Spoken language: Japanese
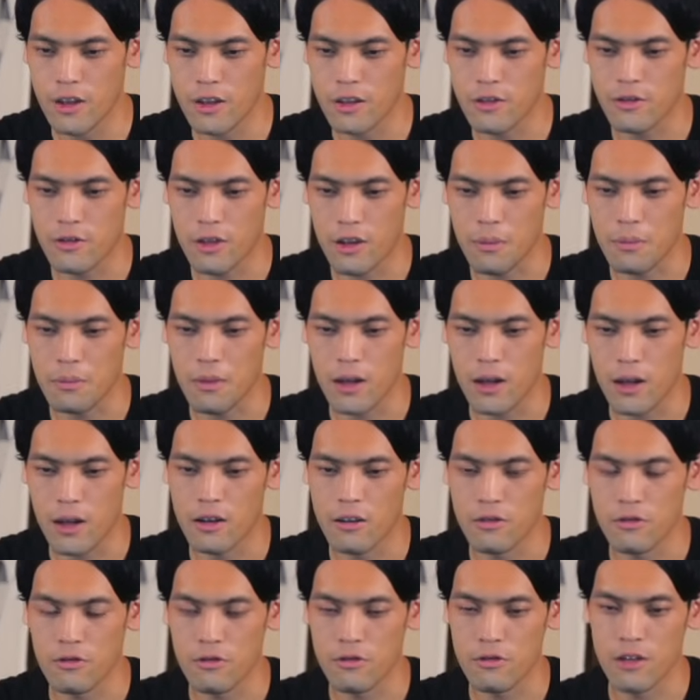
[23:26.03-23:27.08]
いっすよねやっぱりね
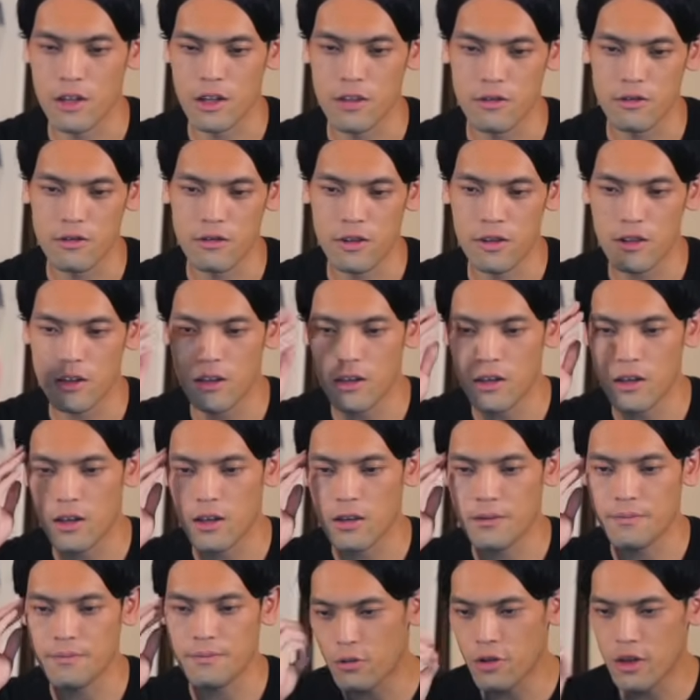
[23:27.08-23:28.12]
あの暑い日
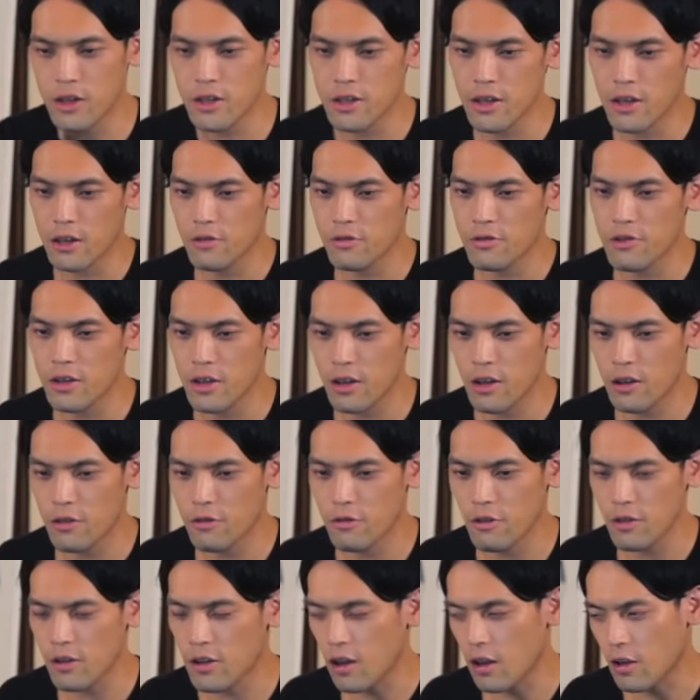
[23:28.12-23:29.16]
に保冷剤として入れ
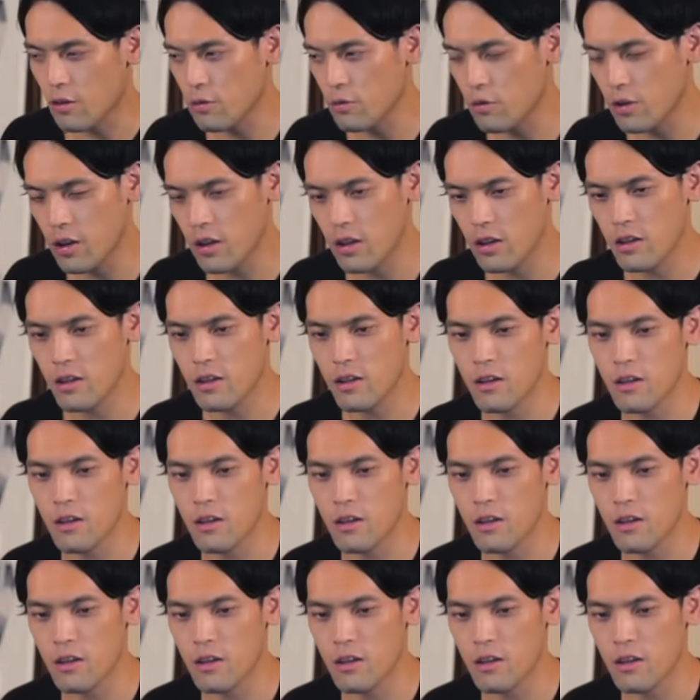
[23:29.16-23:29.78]
といて溶け